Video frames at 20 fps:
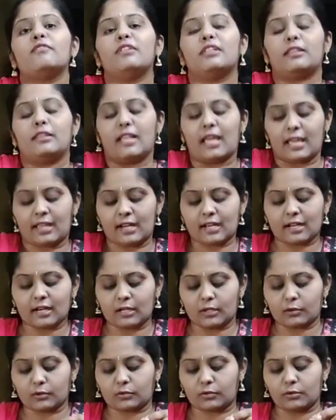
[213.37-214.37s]
కట్ విత్ నైరా
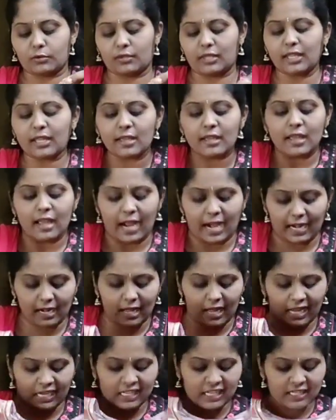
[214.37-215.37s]
కట్ వస్తుంది
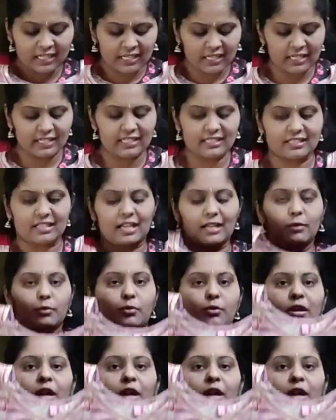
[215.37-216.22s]
అండ్ ఆలియా కట్ డిజైన్